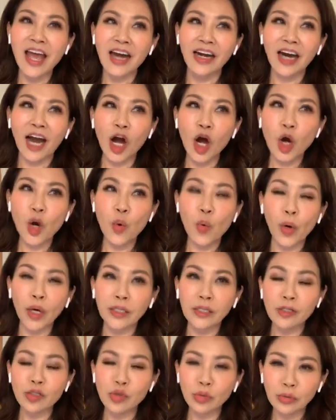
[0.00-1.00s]
然后我
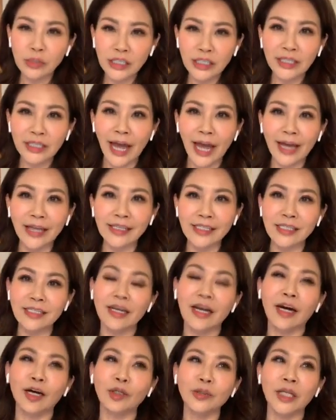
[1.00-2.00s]
住进来之
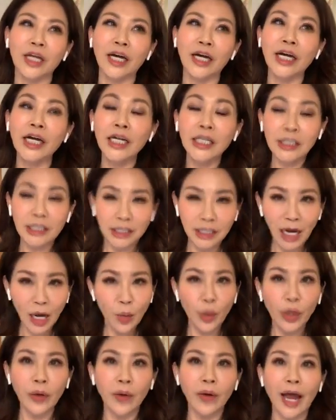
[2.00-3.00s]
后呢，只要
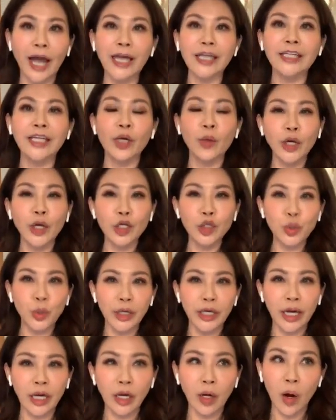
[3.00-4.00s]
我有来，一定会做
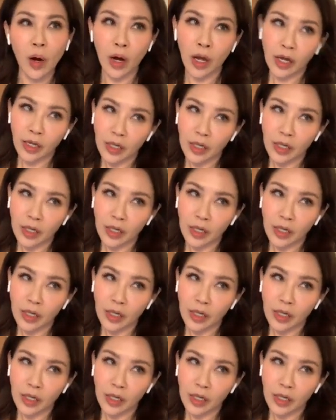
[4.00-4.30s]
烟供，